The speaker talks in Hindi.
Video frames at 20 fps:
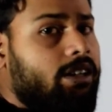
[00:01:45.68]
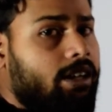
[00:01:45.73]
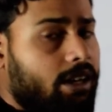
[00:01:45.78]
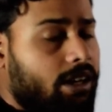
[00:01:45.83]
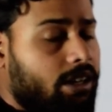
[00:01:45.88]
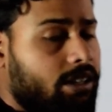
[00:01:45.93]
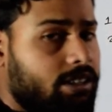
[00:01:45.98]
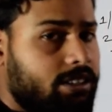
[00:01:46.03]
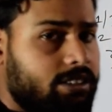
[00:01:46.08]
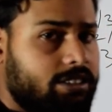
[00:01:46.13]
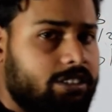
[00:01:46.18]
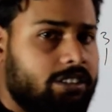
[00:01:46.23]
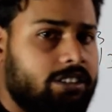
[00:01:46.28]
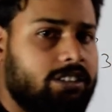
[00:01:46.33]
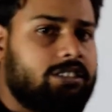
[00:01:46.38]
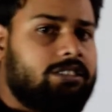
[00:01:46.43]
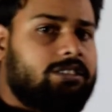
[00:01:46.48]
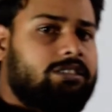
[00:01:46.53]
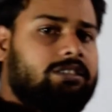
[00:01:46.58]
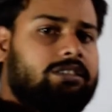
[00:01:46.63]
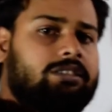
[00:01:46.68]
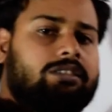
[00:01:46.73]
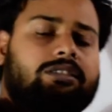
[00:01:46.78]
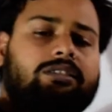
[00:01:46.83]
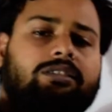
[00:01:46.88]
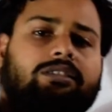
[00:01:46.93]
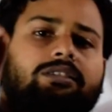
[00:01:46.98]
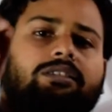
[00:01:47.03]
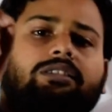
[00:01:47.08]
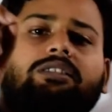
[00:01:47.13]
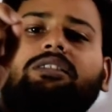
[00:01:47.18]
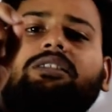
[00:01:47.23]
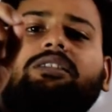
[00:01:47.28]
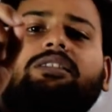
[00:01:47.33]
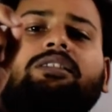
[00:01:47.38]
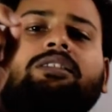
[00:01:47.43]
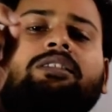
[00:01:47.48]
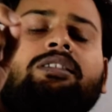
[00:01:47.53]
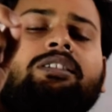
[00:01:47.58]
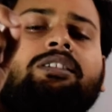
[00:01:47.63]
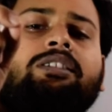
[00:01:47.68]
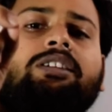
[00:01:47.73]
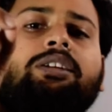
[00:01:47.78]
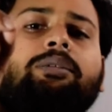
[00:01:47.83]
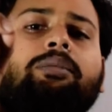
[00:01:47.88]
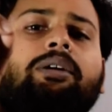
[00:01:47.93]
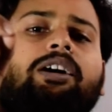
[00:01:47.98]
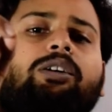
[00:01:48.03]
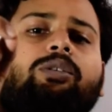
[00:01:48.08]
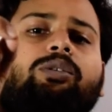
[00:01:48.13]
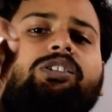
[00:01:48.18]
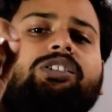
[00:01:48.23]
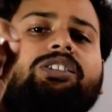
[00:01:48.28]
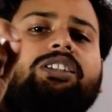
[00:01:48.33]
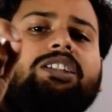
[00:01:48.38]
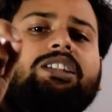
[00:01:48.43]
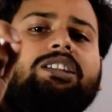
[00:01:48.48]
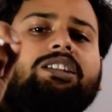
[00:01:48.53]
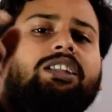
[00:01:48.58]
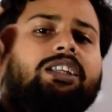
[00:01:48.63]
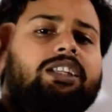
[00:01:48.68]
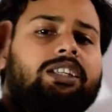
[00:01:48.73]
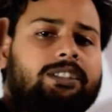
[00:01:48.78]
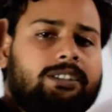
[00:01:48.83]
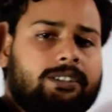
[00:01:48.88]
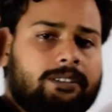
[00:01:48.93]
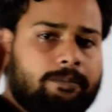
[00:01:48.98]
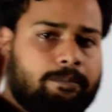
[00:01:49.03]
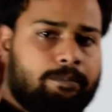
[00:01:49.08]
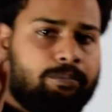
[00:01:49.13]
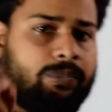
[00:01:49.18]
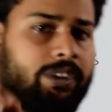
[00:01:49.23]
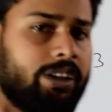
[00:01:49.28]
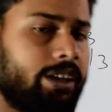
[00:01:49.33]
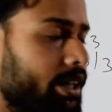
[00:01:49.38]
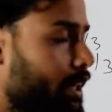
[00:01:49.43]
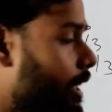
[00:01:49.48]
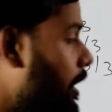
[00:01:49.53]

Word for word: एनी स्ट्रिंग डिवाइड होनी चाहिए थ्री से ठीक